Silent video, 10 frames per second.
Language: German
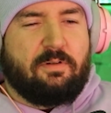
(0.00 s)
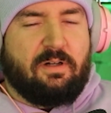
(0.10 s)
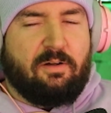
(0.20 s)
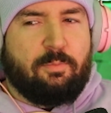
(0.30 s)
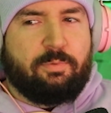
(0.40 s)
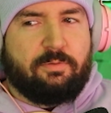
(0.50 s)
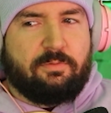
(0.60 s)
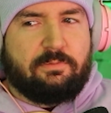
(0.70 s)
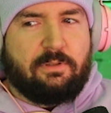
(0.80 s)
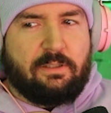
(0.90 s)
Glaub,
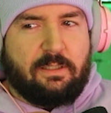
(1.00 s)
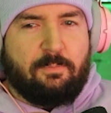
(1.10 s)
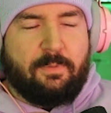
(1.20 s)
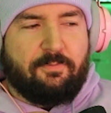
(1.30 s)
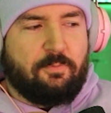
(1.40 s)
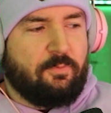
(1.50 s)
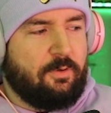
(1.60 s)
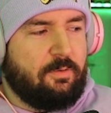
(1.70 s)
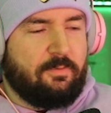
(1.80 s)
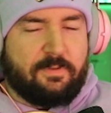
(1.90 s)
ich glaube mehr 5
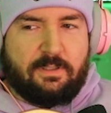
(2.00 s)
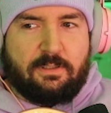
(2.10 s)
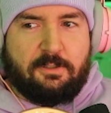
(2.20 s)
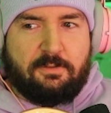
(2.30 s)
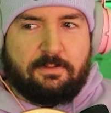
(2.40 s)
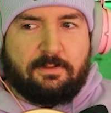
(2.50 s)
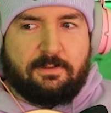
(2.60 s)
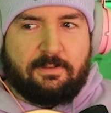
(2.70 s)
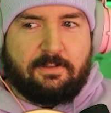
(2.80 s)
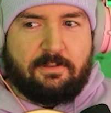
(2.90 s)
Euro. Was sagt ihr?
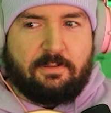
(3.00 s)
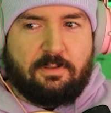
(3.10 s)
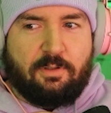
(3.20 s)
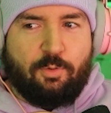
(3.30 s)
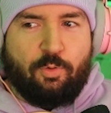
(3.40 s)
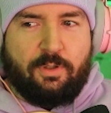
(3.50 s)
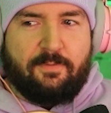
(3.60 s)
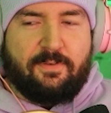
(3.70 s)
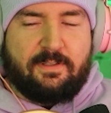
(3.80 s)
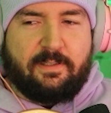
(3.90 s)

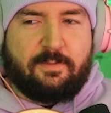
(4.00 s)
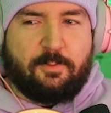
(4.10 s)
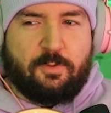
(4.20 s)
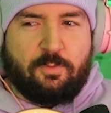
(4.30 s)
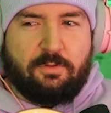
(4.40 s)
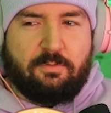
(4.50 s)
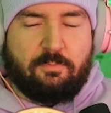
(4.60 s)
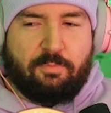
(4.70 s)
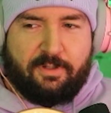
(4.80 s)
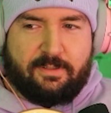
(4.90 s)
164 Millionen?
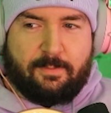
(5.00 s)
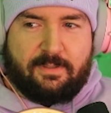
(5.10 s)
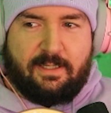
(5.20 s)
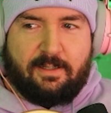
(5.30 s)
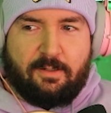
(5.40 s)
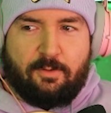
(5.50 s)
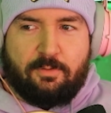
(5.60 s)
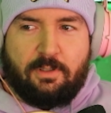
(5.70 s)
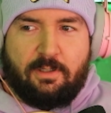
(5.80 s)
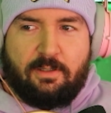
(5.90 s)
Boah, das ist aber sehr genau.
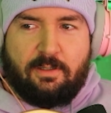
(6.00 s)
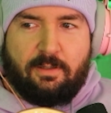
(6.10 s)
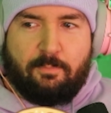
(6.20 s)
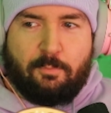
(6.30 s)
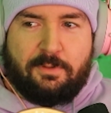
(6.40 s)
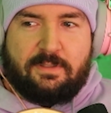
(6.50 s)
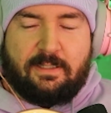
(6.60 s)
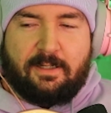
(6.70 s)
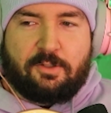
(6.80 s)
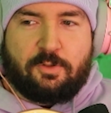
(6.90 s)
Monzi,
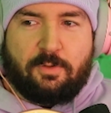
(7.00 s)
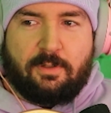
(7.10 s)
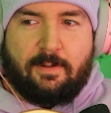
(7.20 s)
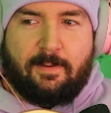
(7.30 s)
Dankeschön.